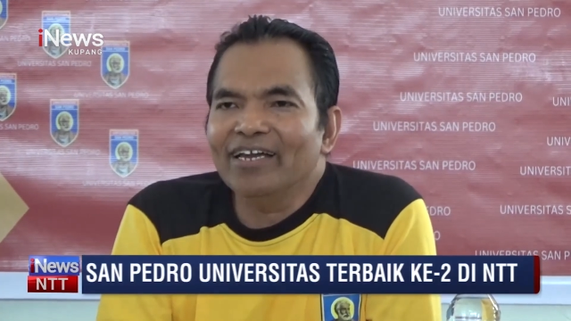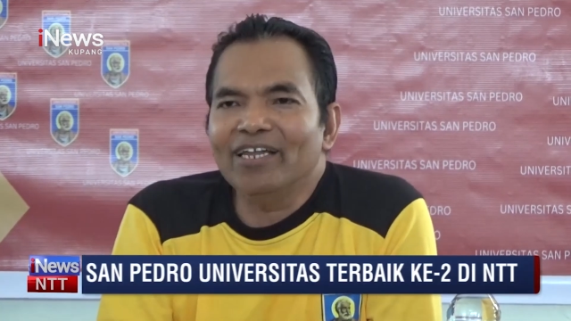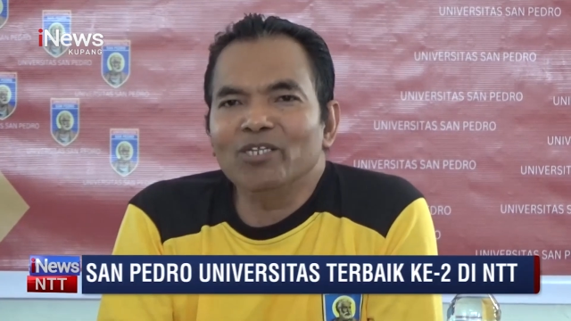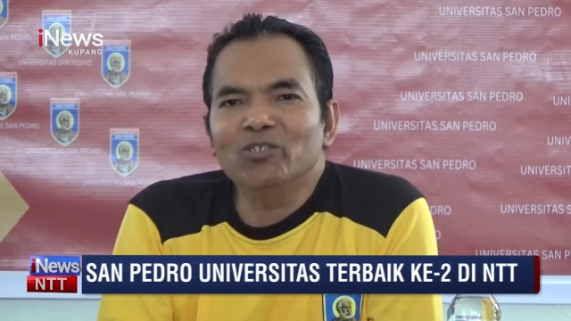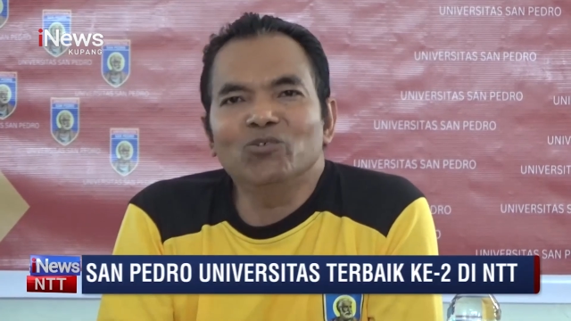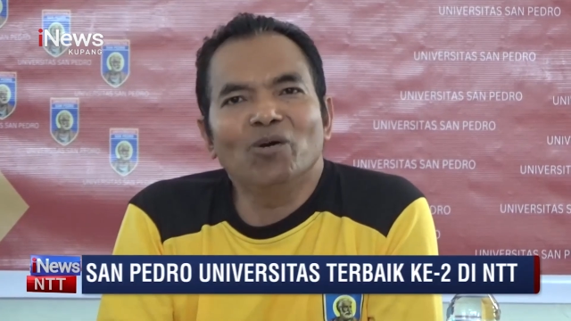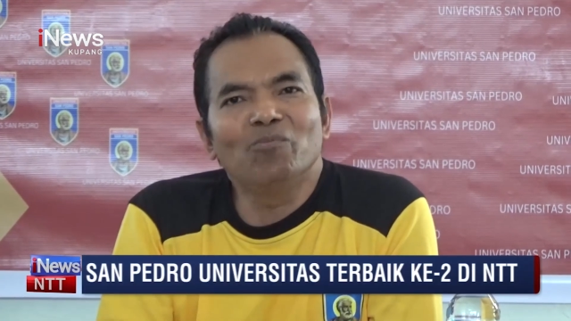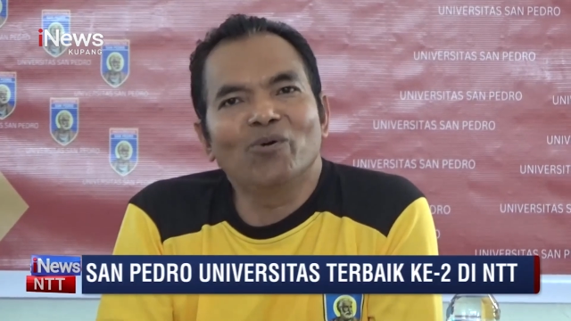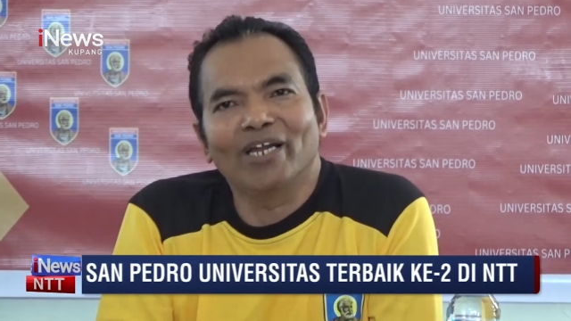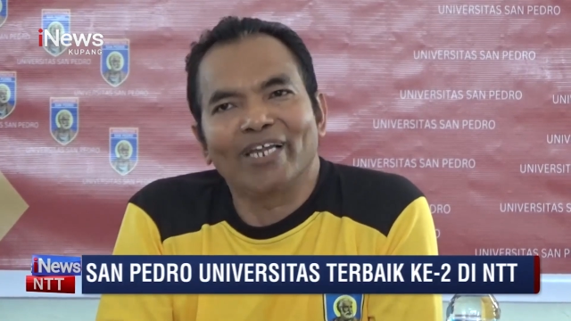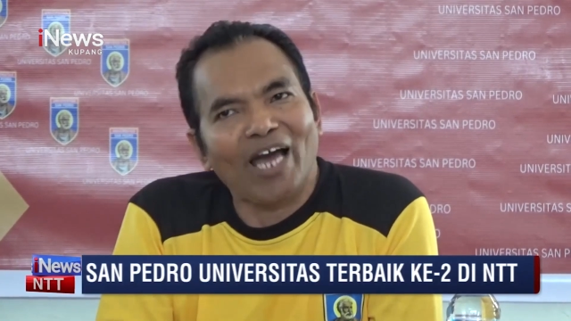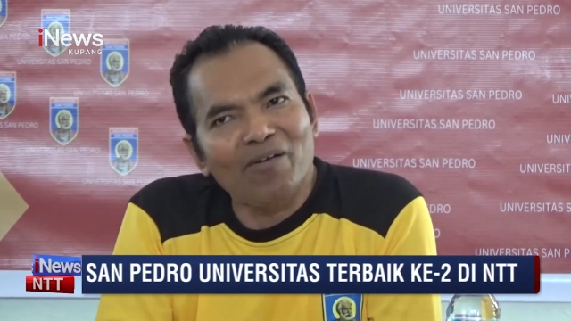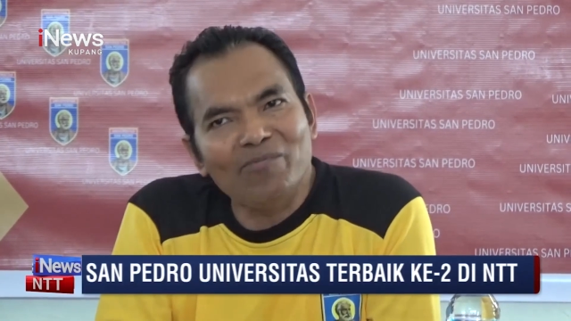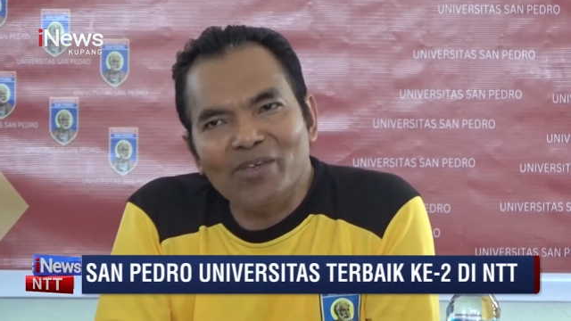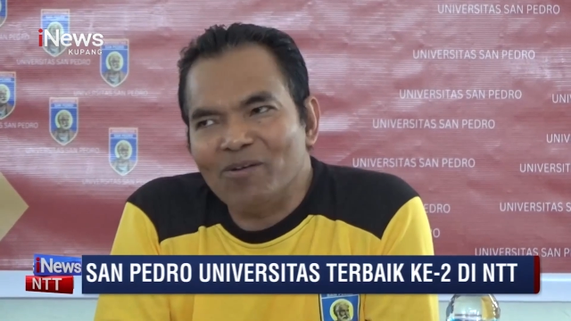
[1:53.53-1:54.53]
dan juga bukan
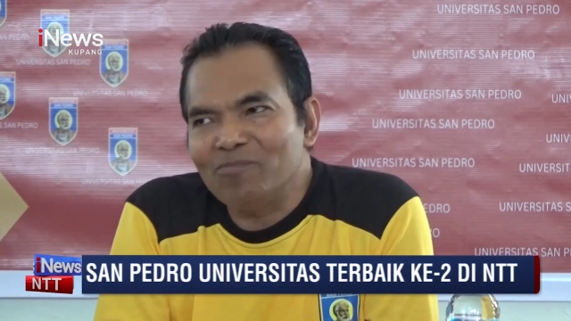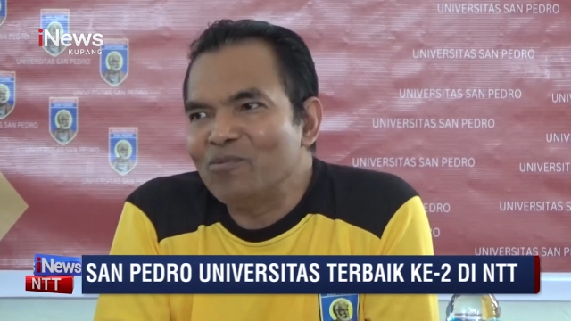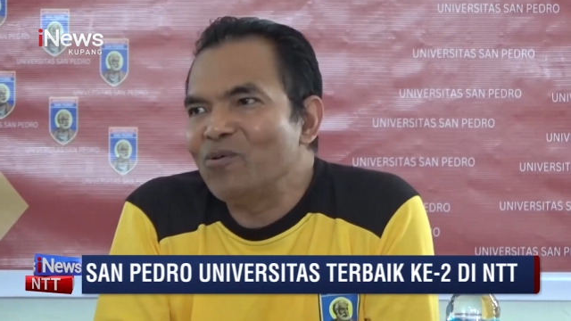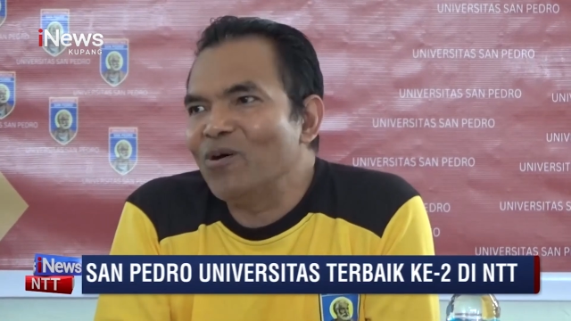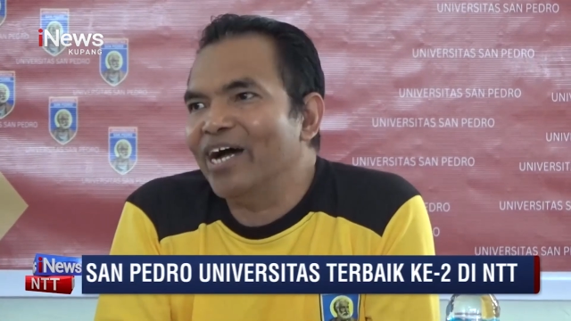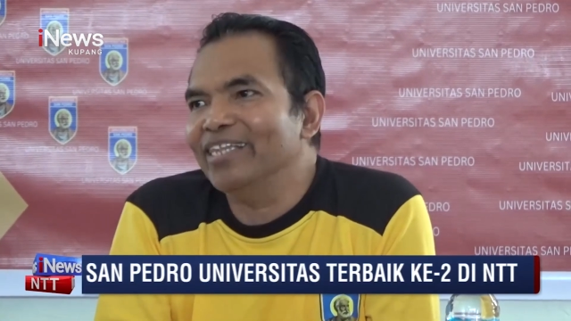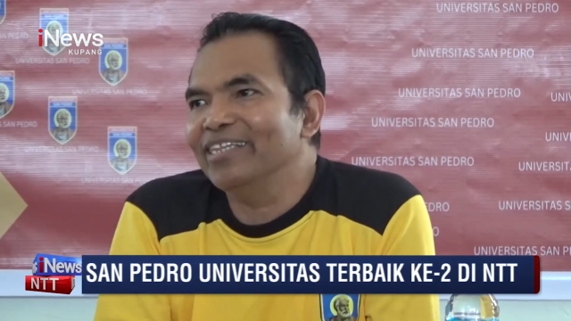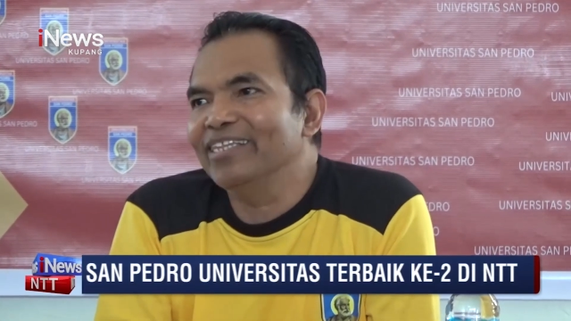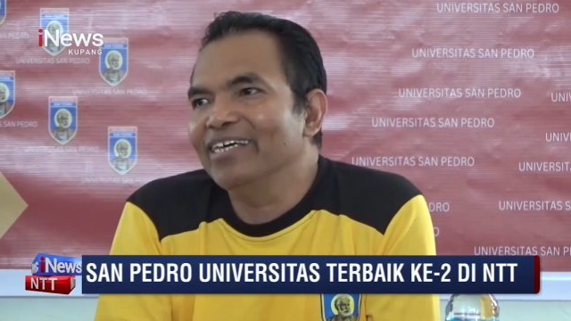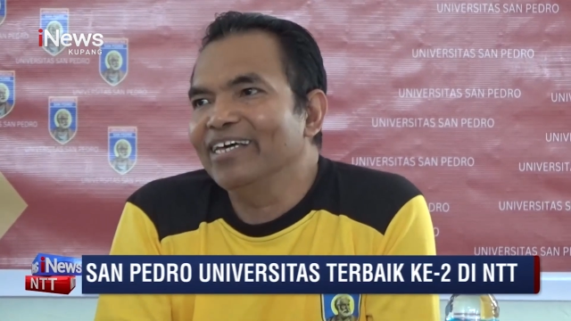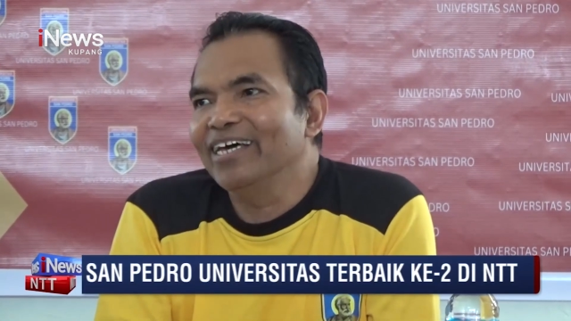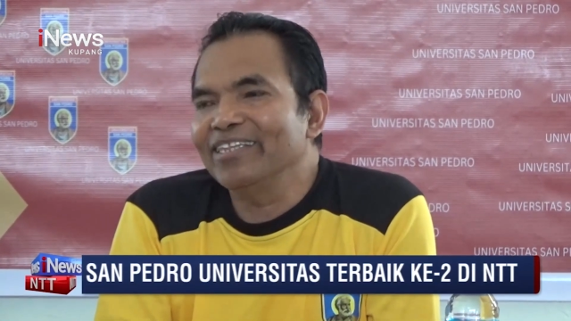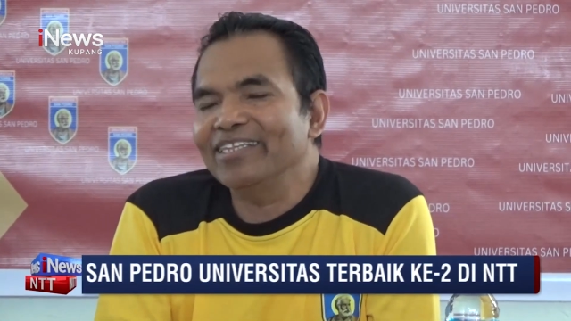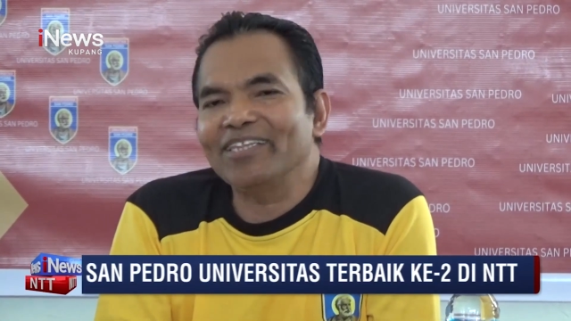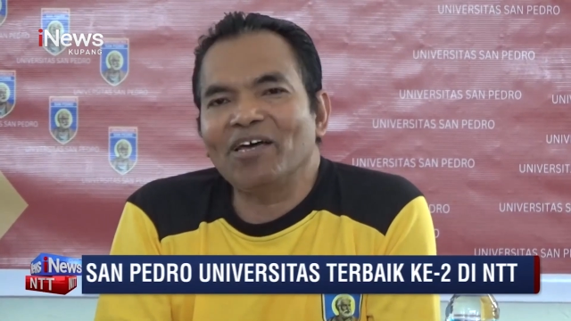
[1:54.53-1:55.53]
kami yang buat
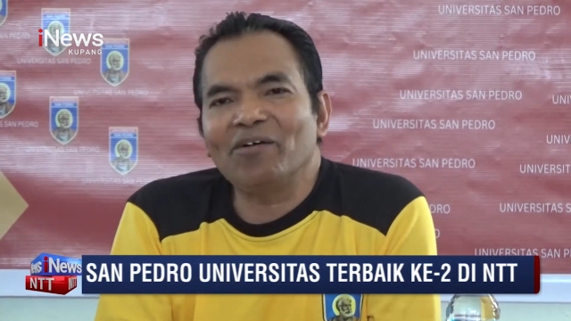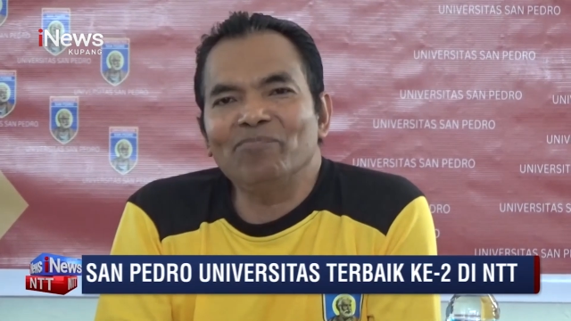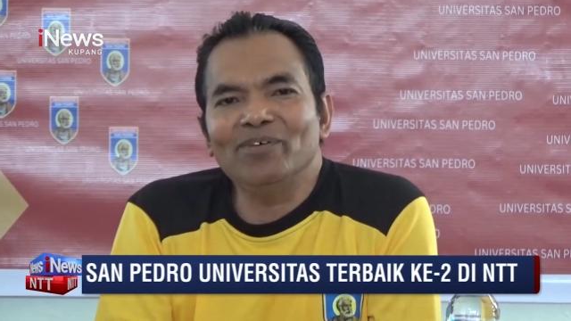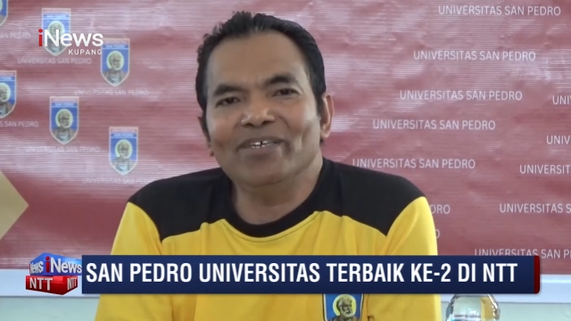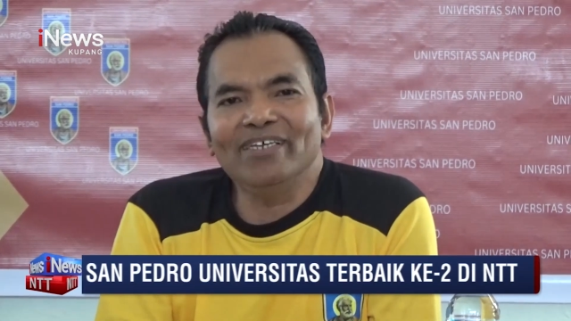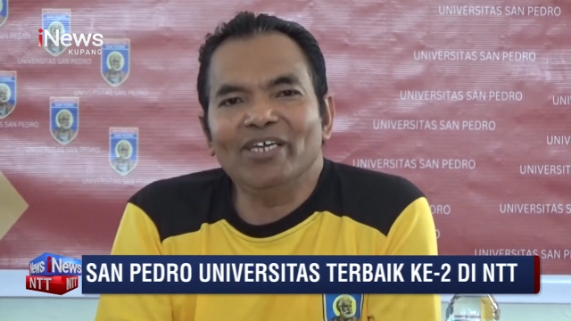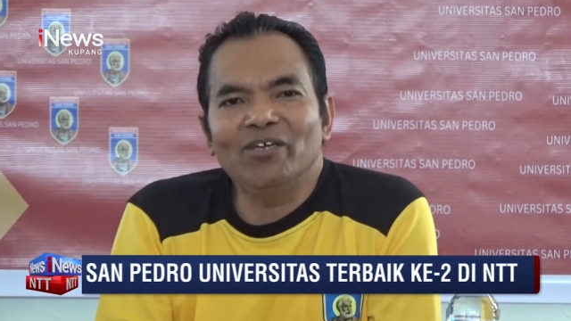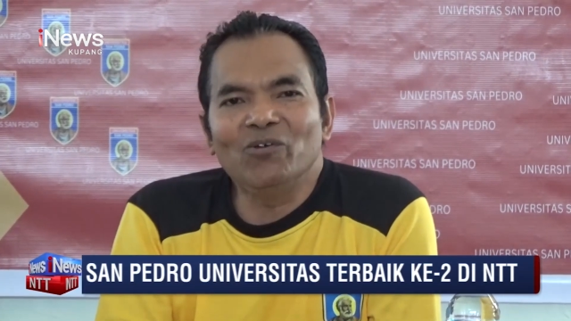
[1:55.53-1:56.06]
tetapi